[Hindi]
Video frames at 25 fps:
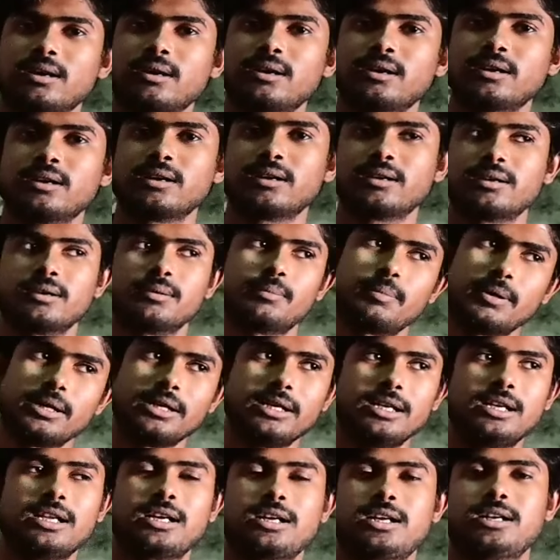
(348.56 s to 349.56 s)
में पन्नी लगा
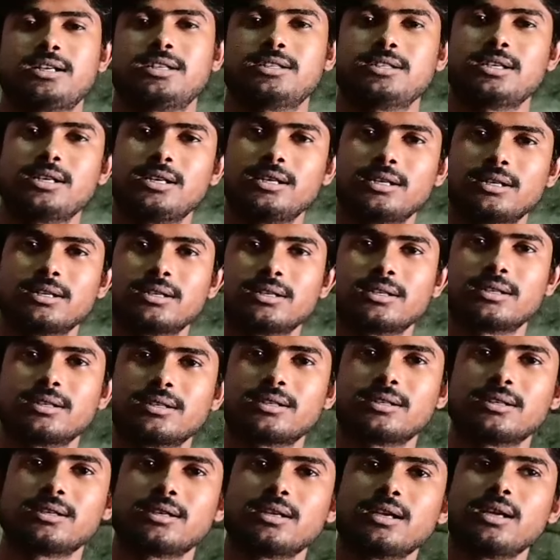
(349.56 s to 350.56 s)
पन्नी लगा के चले
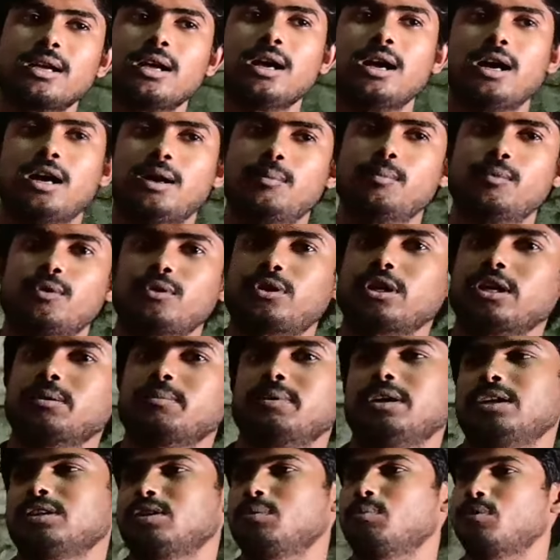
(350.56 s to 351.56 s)
अब हाँ, मोटर
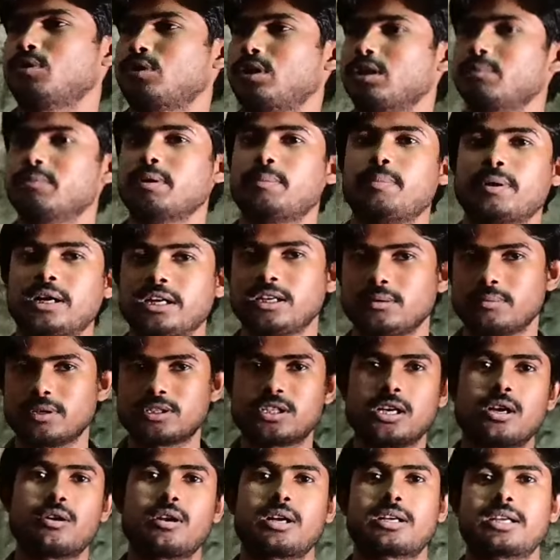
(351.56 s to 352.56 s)
में है तो मोटर में पानी
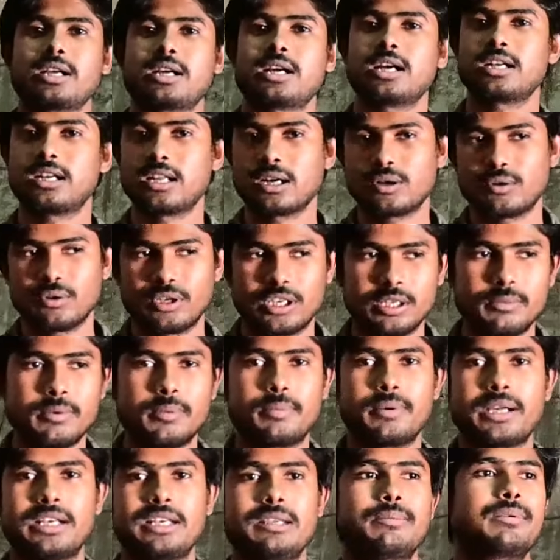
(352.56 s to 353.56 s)
बचाओ रखे गड्ढा गुड्ढी
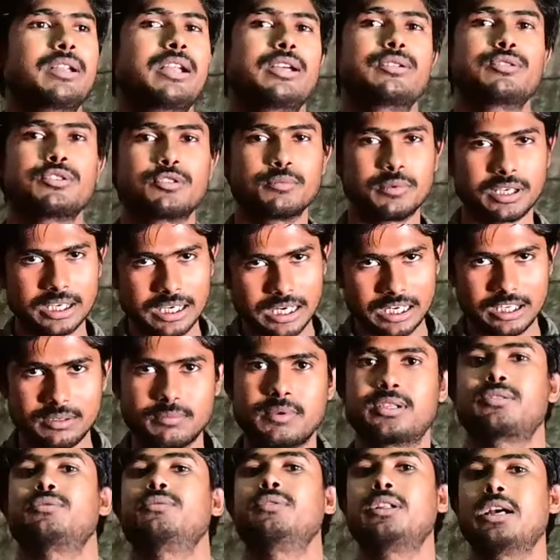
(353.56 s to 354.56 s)
में पानी भरा है तो उसमें गाड़ी
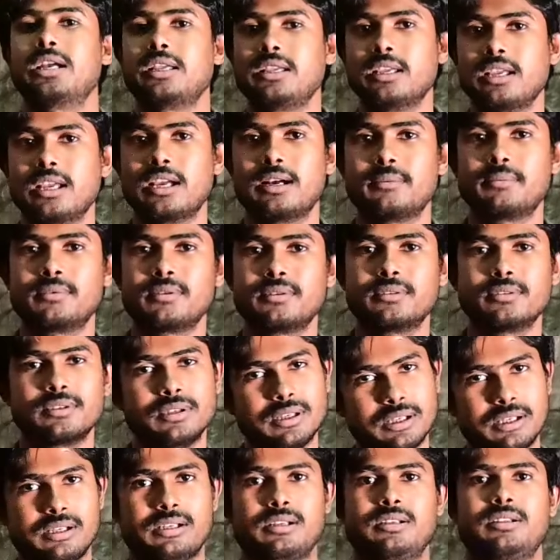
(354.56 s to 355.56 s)
मत कुदाई गाड़ी मत
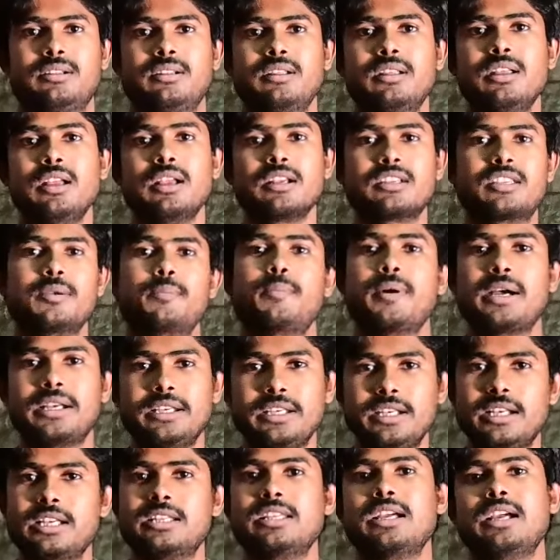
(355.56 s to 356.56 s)
कुदाएं हाँ कि
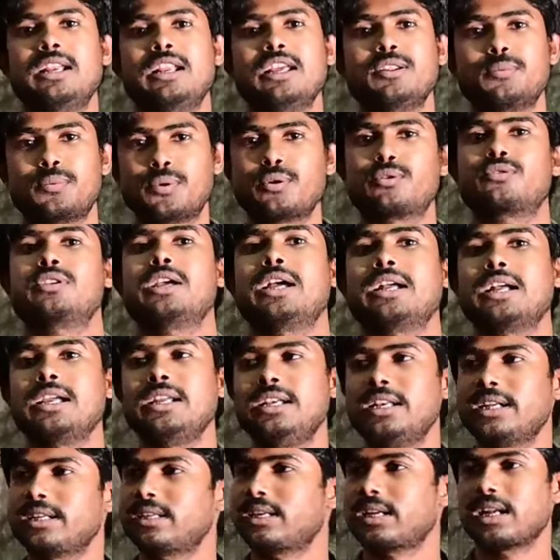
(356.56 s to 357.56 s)
पानी ना जाए ना तो फूक जाएगा
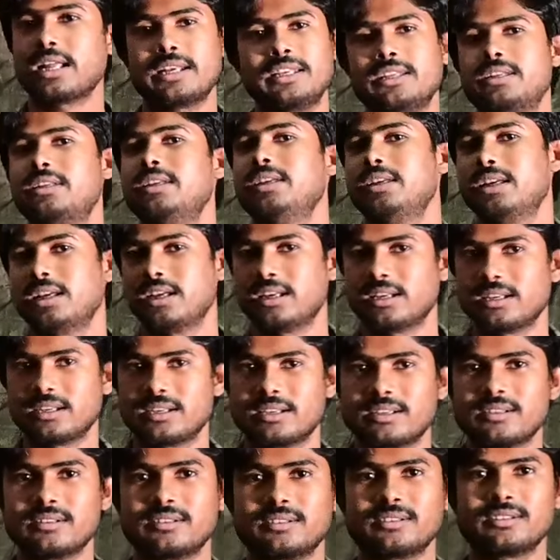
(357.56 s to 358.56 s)
इलेक्ट्रॉनिक ही है
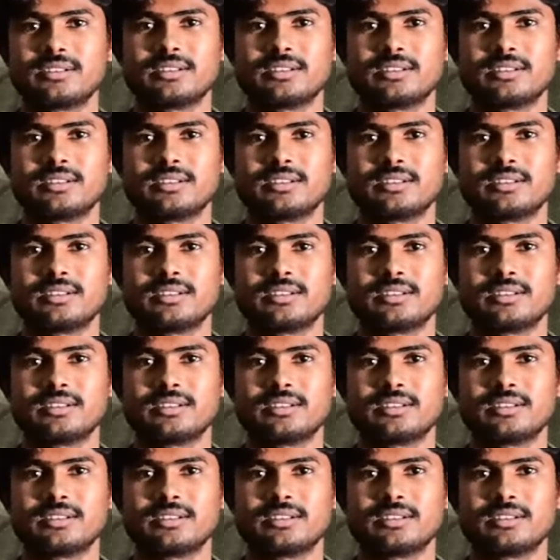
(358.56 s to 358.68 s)
इलेक्ट्रॉनिक